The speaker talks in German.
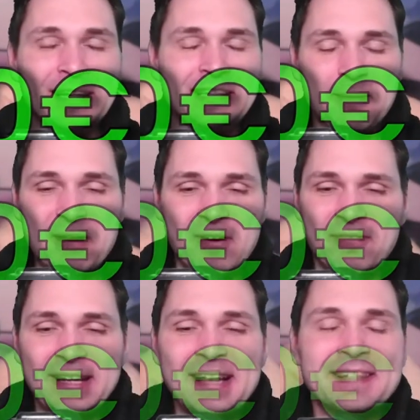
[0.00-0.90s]
ich habe einfach
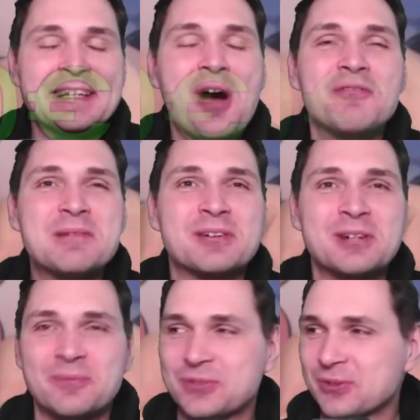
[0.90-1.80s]
vergessen, den
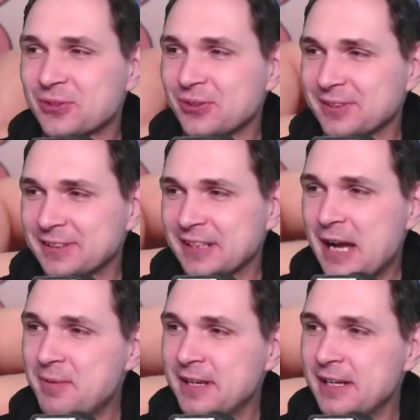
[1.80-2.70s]
Aufnahmeknopf zu drücken.
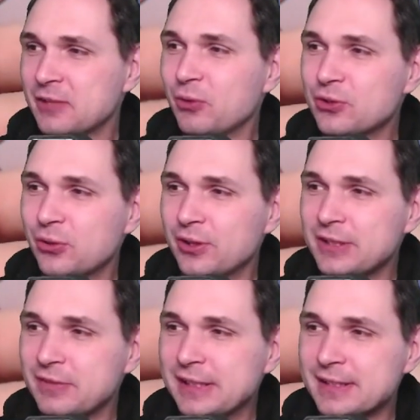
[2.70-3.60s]
Aber naja, ich wollte
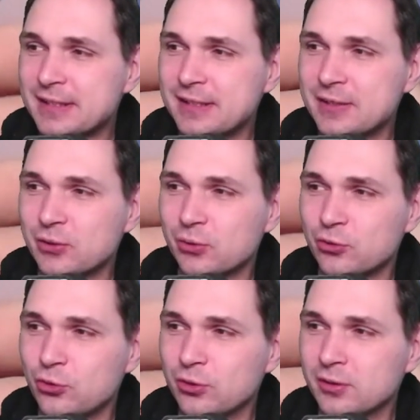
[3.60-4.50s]
euch wenigstens diese
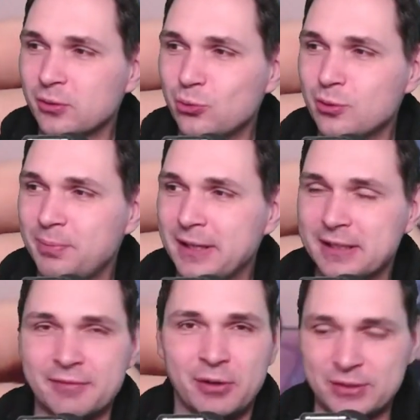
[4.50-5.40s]
schöne
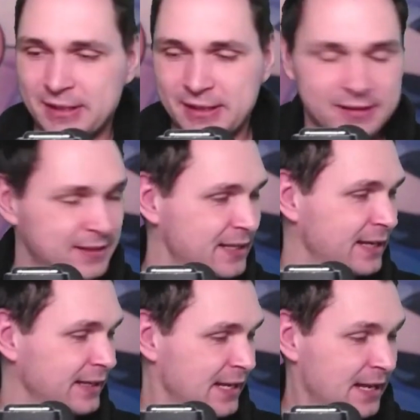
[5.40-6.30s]
Urpalker Fausterkarte
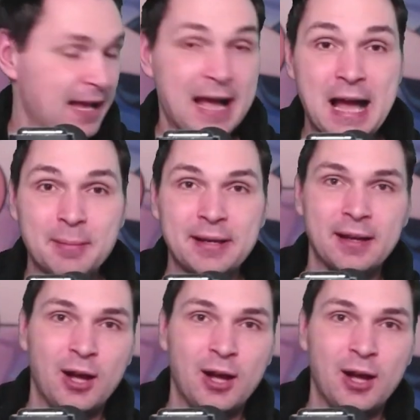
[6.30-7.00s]
zeigen. Aber